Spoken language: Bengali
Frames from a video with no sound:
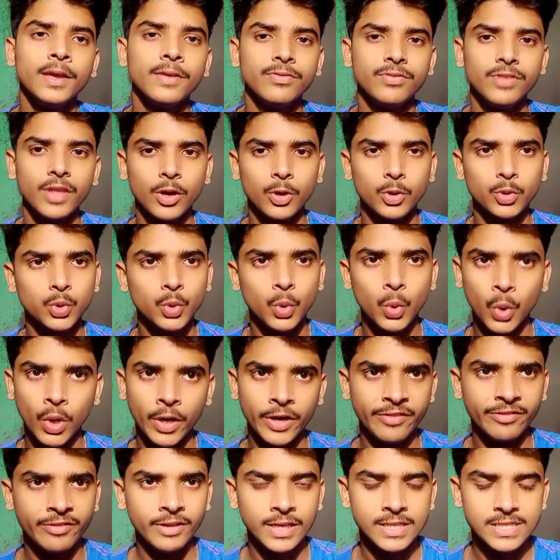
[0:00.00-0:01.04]
তো এখন
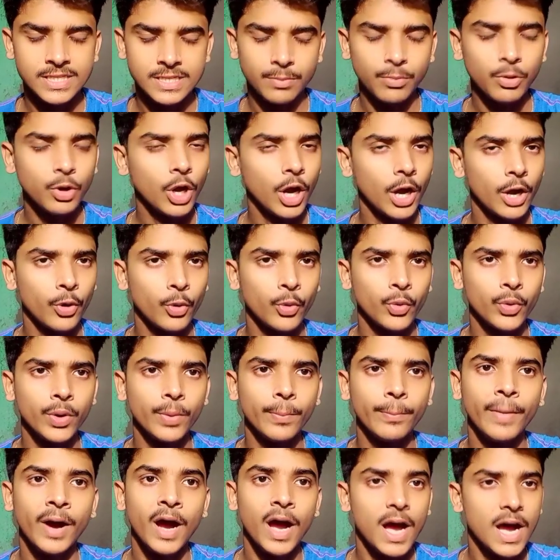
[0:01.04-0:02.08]
দোকানের দিকে যাব কারণ
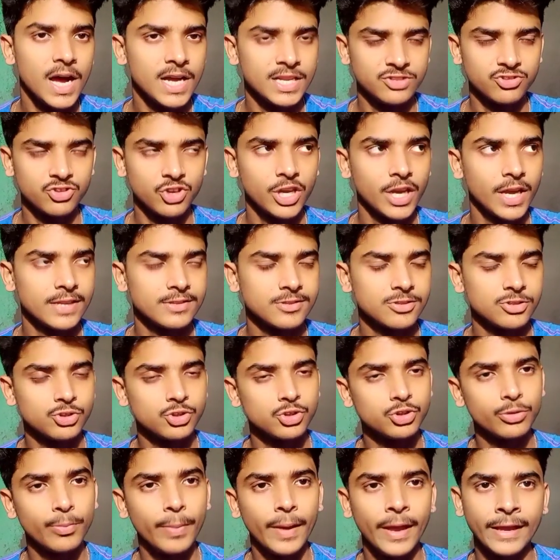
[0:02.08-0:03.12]
মা আজকে গেছে হচ্ছে
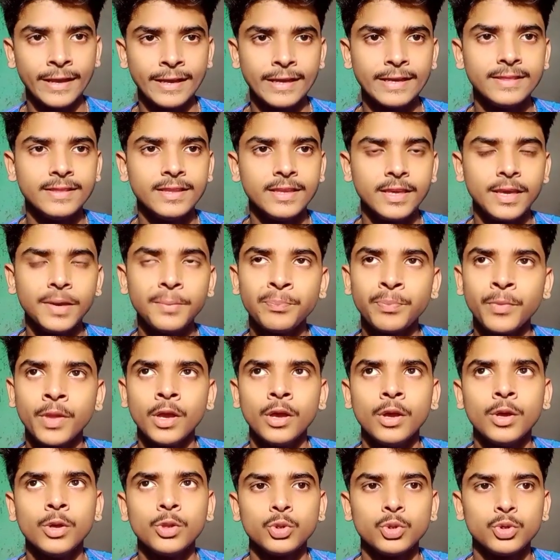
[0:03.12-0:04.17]
ব্যাংকের দিকে
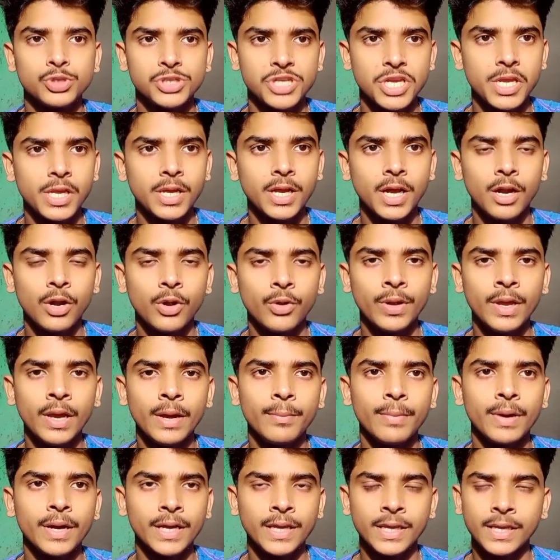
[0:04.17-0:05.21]
তো সেই কারণে
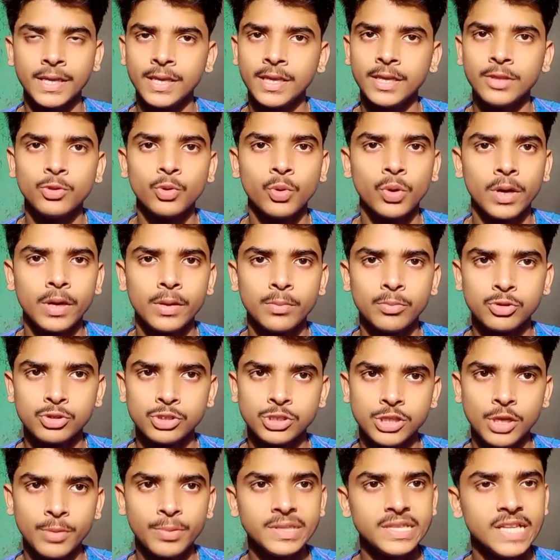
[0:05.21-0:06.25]
আমাকে গিয়ে দোকানে
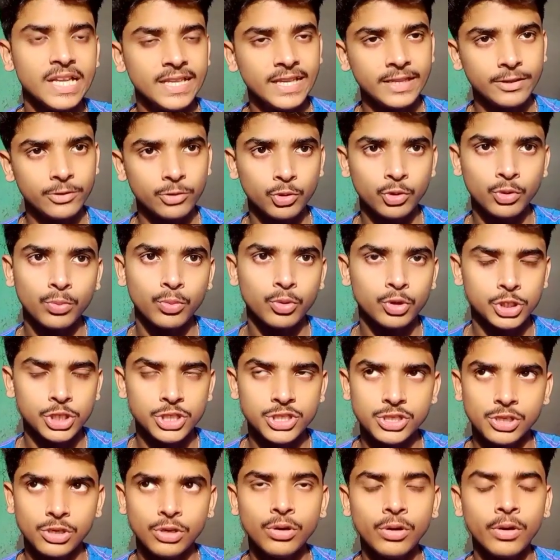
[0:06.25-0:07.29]
বসতে হবে দাদা তখন
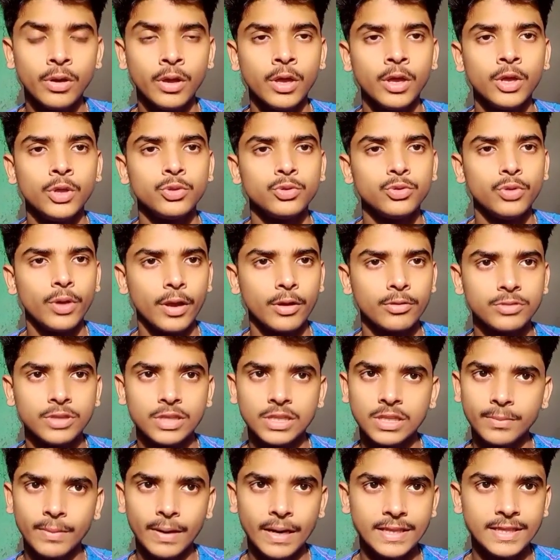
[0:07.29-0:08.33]
বসেছিল তো এখন
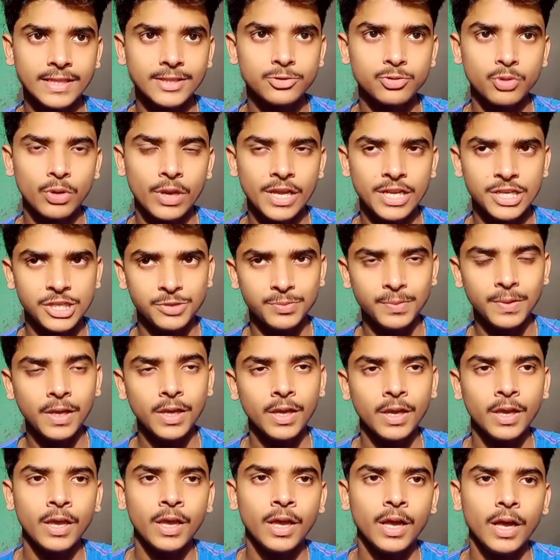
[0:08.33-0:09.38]
দাদা বাড়িতে চলে আসবে
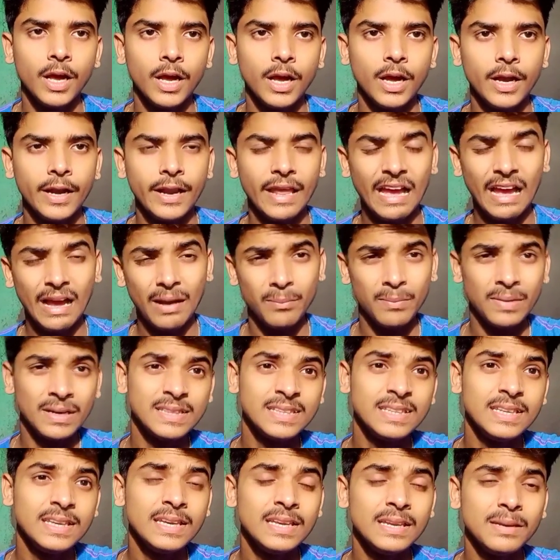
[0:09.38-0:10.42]
আর
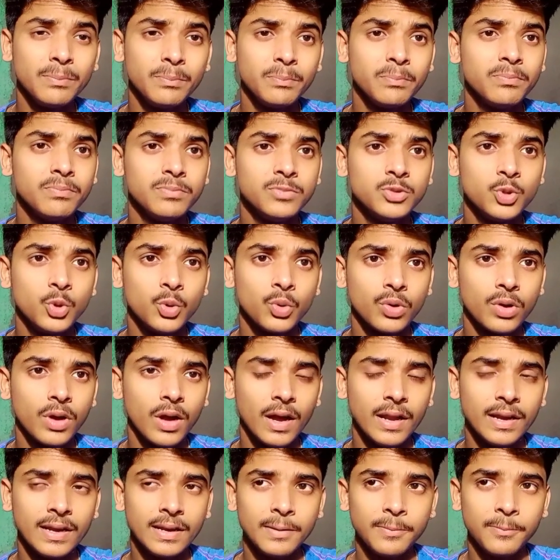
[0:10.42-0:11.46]
আমাদের
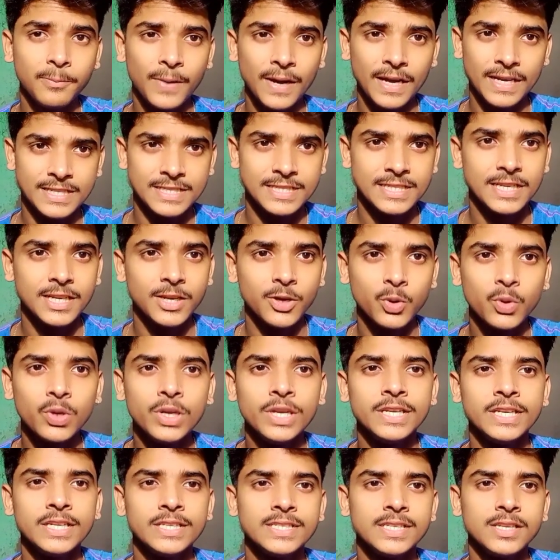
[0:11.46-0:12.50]
দোকানের পাশে
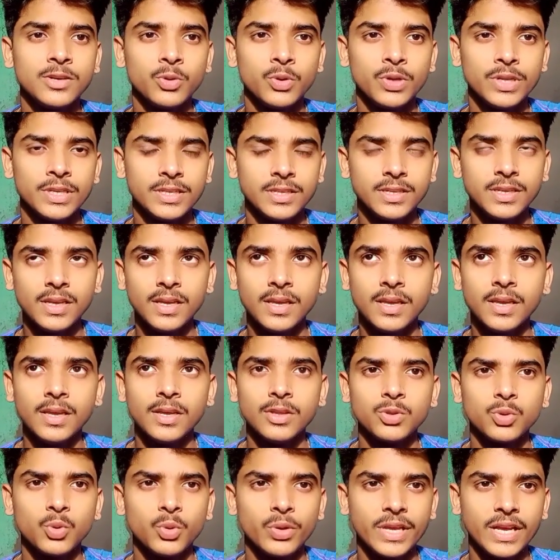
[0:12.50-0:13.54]
গলিটা যে রয়েছে
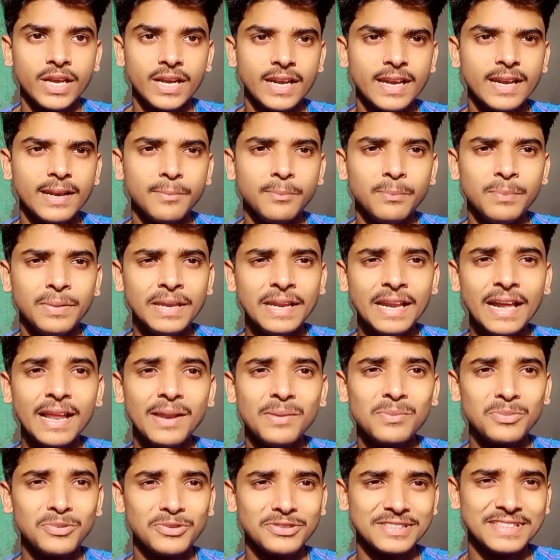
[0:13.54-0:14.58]
তো এখানে একটা বিড়াল
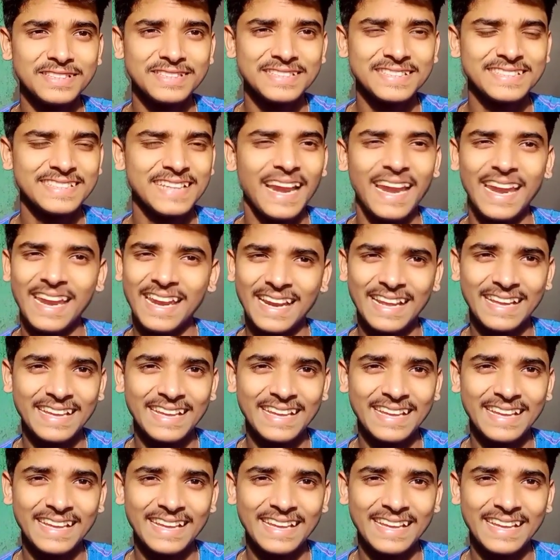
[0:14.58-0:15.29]
পচেছে জানি না